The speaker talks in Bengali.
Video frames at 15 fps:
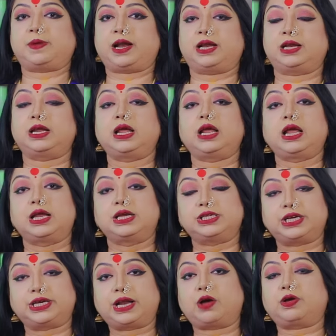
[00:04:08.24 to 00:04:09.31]
পারেন
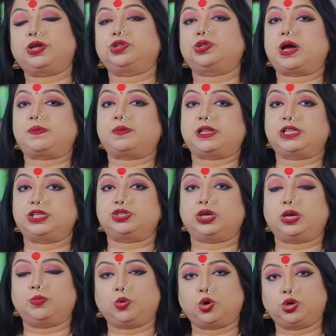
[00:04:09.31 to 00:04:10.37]
সেটাও কিন্তু আপনাদের
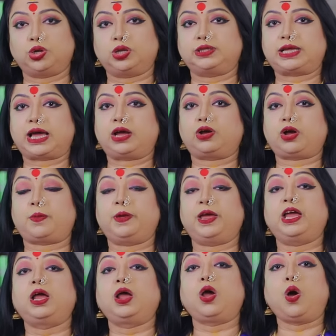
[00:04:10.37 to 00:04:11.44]
জন্য মঙ্গলদায়ক হবে
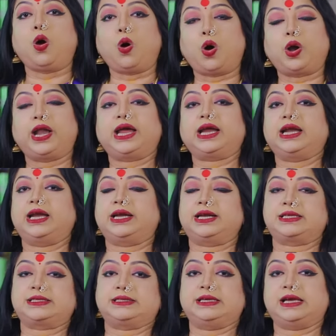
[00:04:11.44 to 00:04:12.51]
অনেক
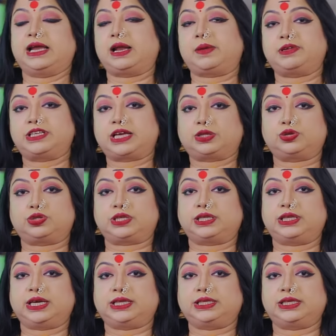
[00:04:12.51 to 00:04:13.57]
লেটার সিয়ের আমি জাতক
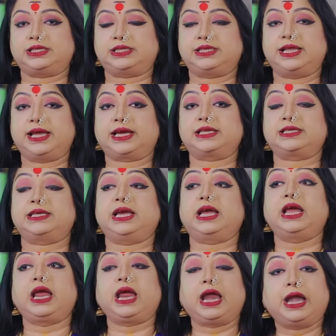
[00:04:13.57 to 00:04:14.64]
জাতিকাদের দেখেছি
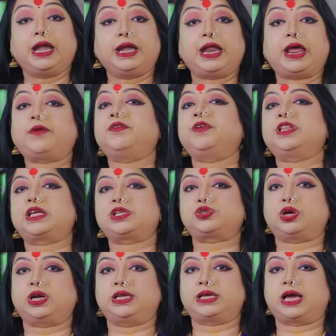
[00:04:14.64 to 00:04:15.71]
নেভিতে
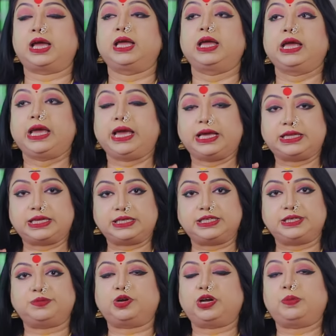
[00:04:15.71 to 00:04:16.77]
চলে যায় এদের
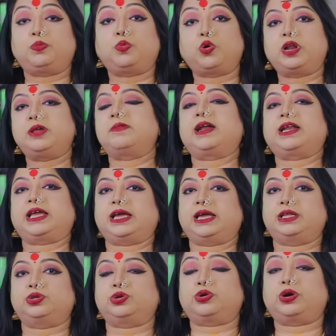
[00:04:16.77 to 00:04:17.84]
জীবনে পরিবারকে কেন্দ্র